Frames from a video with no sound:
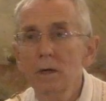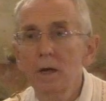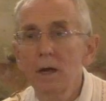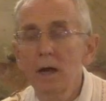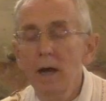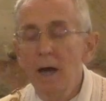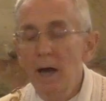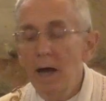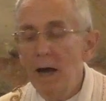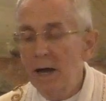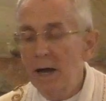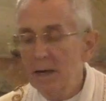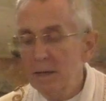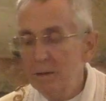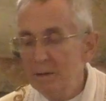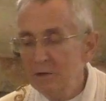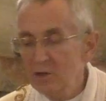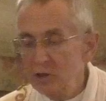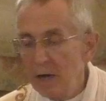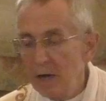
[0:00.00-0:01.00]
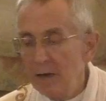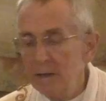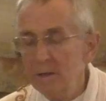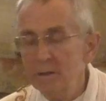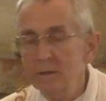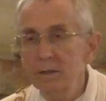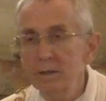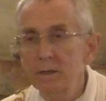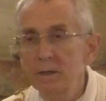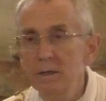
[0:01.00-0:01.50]
à la
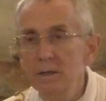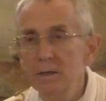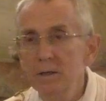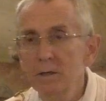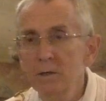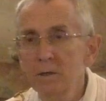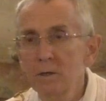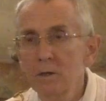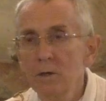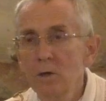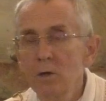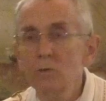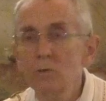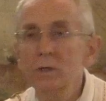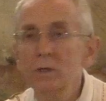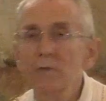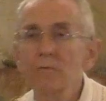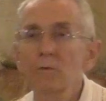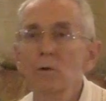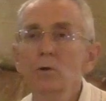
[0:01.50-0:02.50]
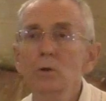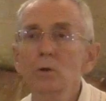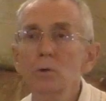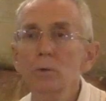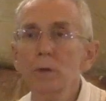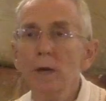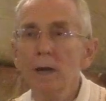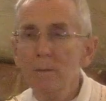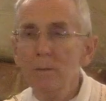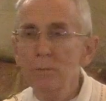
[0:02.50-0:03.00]
charité. Nous avons cru à
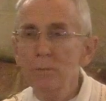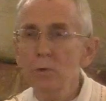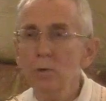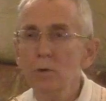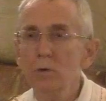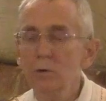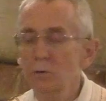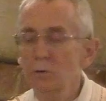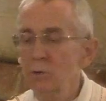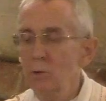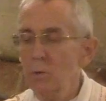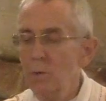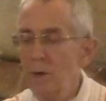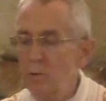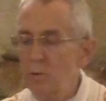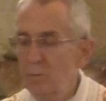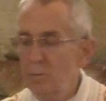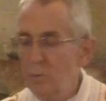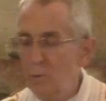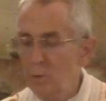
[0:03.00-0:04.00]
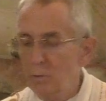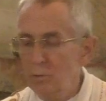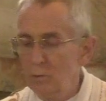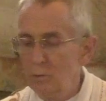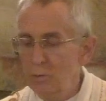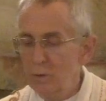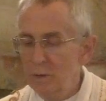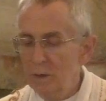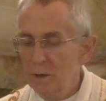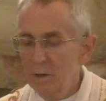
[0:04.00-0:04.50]
l'amour que Dieu a eu pour nous.
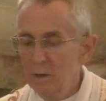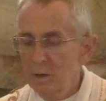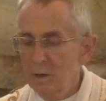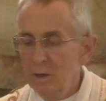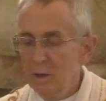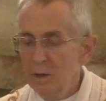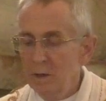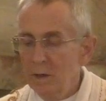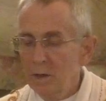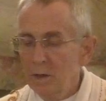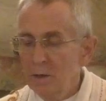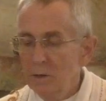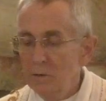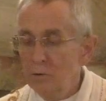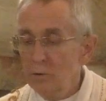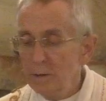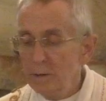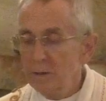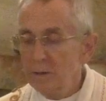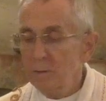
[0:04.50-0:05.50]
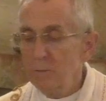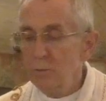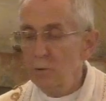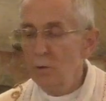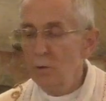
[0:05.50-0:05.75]
Dieu est amour,